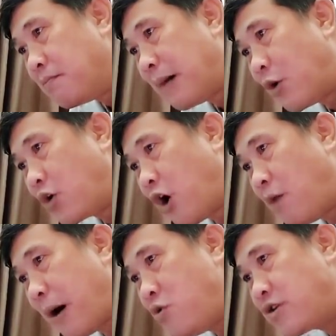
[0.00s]
Màu đỏ
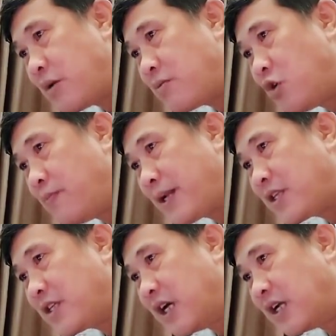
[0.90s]
máu trong đôi mắt
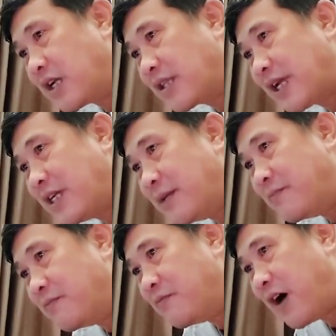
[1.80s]
dần tắt liệm
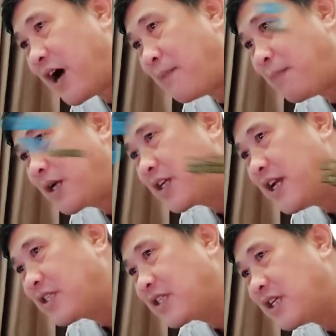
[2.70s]
và mất
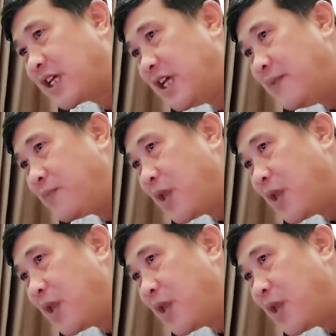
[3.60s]
hết sinh khí.